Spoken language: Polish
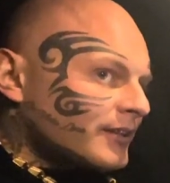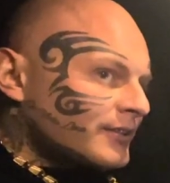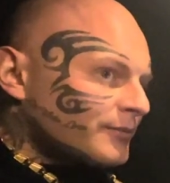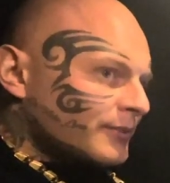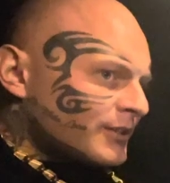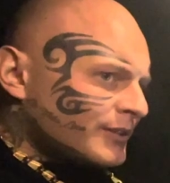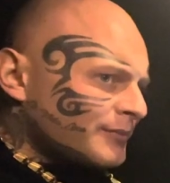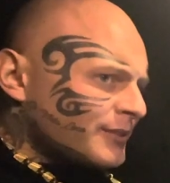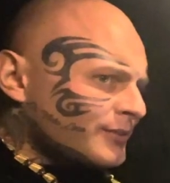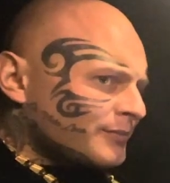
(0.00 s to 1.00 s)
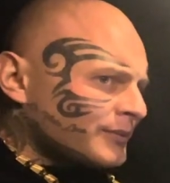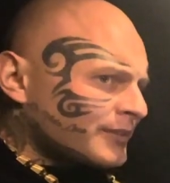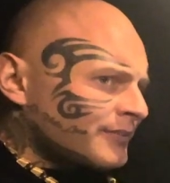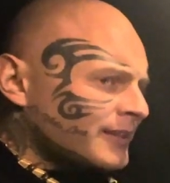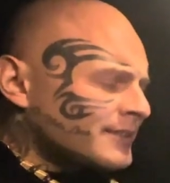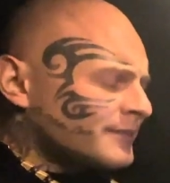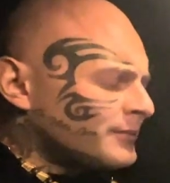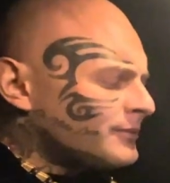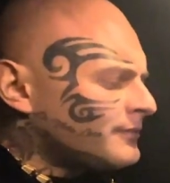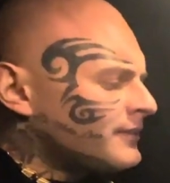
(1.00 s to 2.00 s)
żeby mieć 70 ponad w ręce, bo
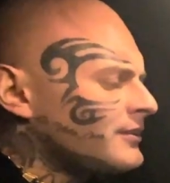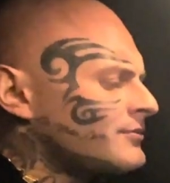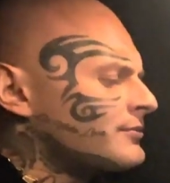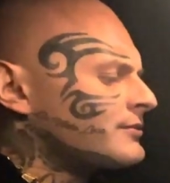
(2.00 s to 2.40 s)
kurwa nie szło